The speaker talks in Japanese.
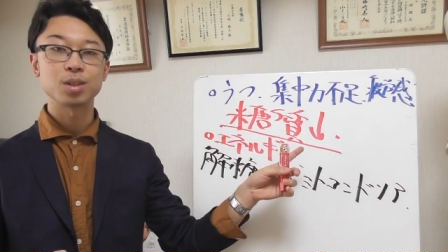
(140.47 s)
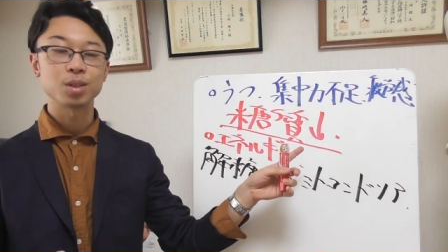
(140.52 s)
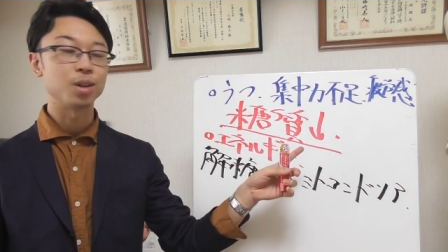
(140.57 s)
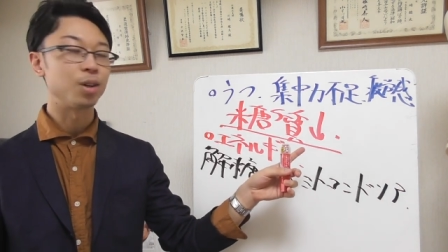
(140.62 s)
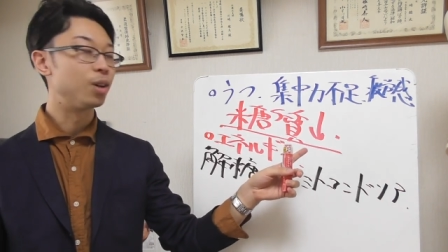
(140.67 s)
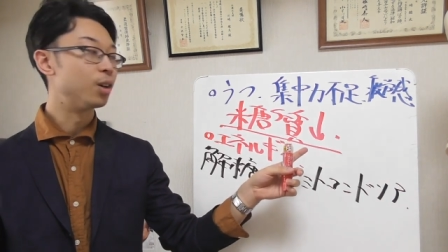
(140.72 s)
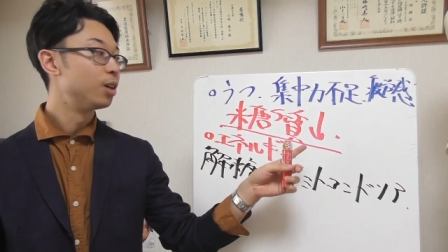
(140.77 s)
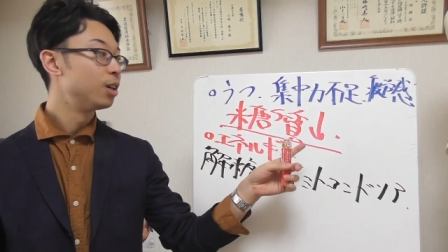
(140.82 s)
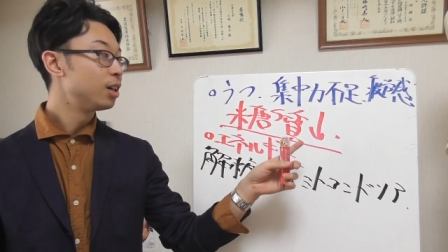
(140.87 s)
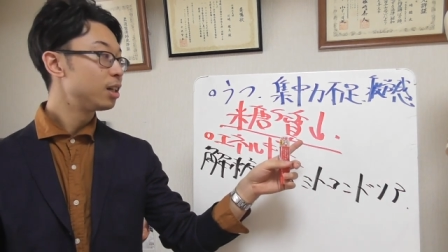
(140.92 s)

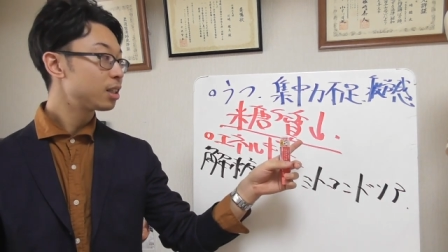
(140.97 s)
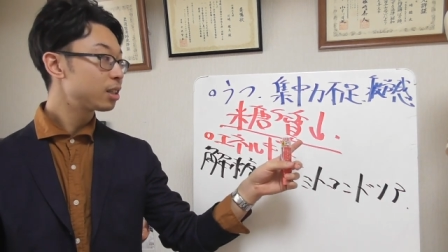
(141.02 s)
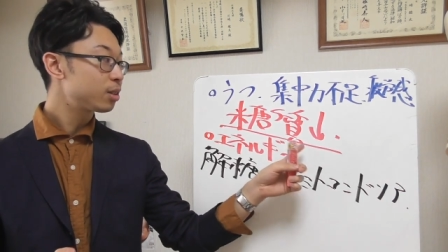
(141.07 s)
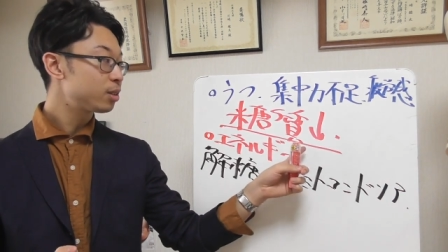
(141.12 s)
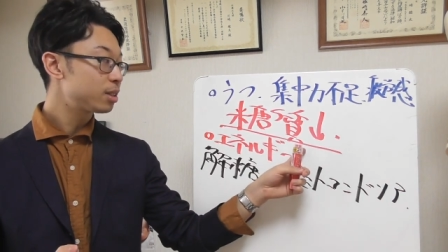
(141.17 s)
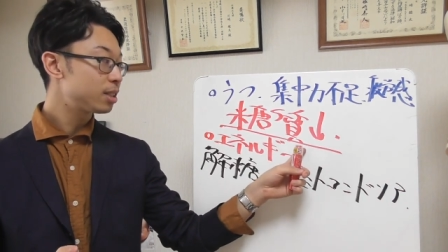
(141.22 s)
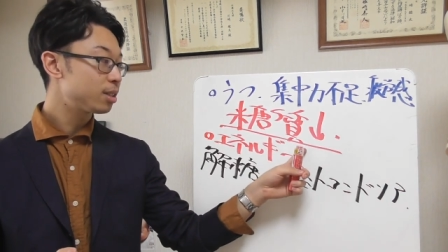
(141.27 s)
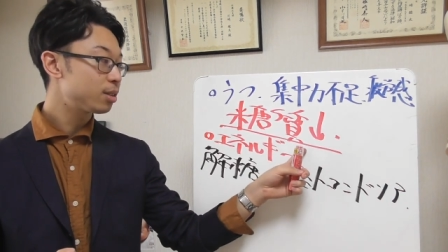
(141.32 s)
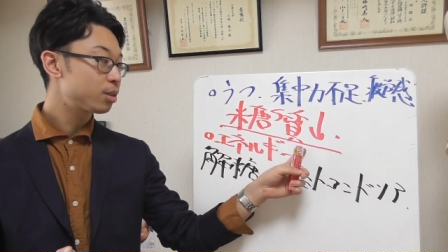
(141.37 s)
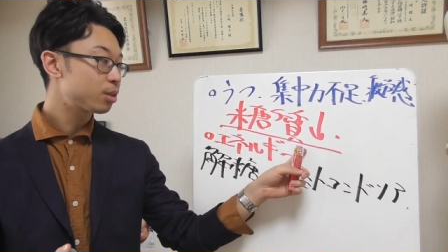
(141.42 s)
と
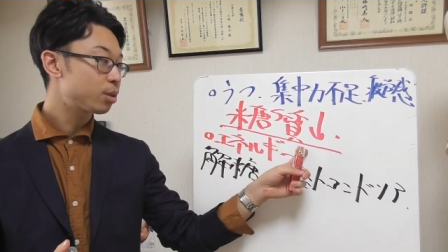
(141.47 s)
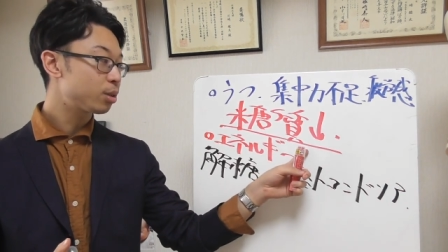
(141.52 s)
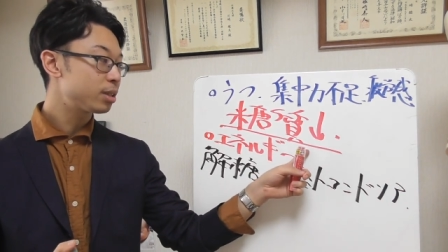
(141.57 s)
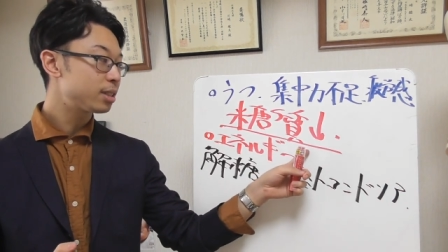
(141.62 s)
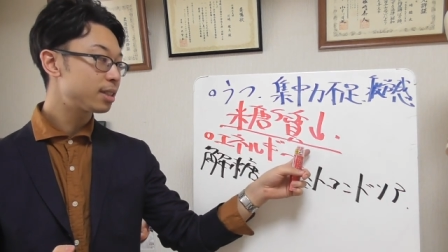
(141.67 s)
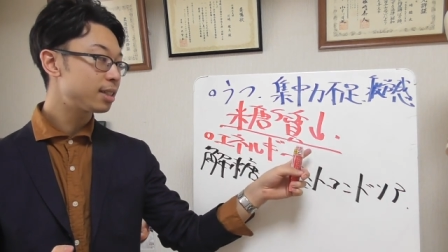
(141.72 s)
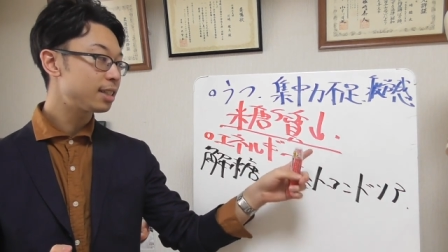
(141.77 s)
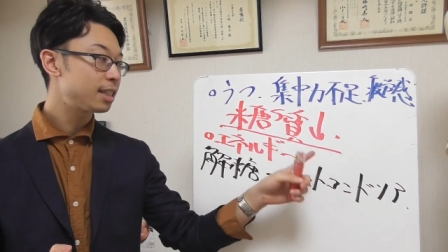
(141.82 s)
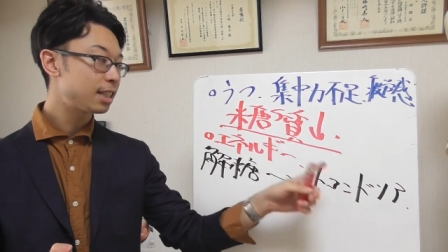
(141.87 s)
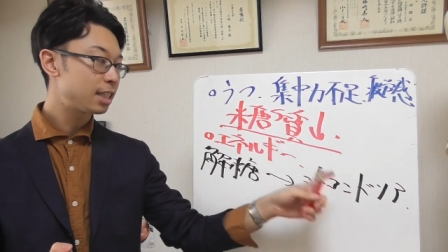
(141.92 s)
糖質を摂
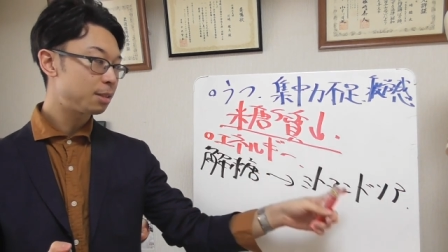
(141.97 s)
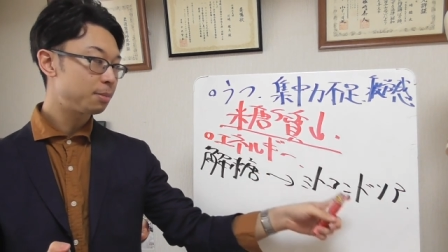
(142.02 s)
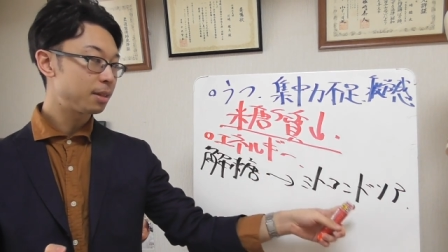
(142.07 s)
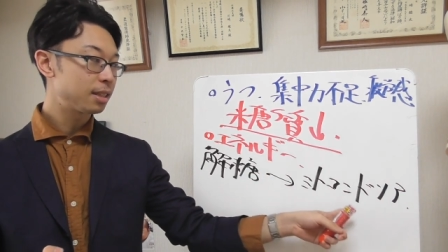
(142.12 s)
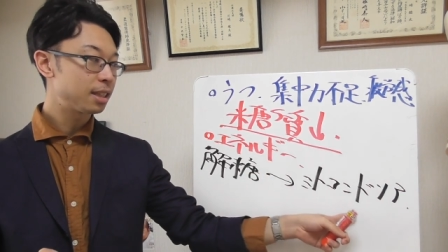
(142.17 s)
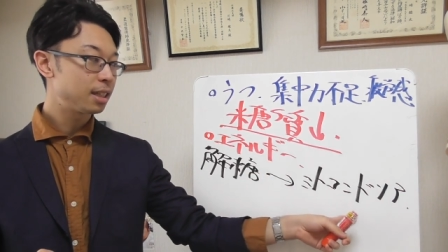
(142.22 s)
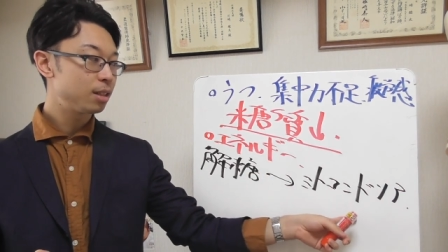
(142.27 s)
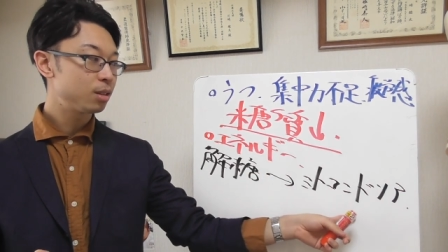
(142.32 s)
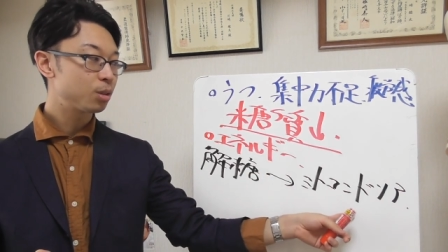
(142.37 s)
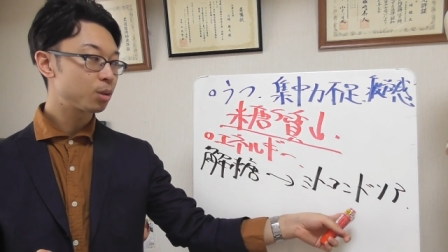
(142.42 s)
りすぎてし
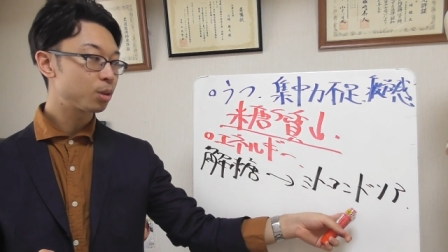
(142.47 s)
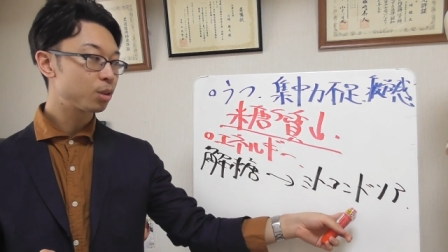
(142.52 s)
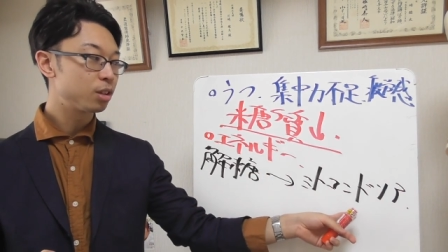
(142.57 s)
まっていると、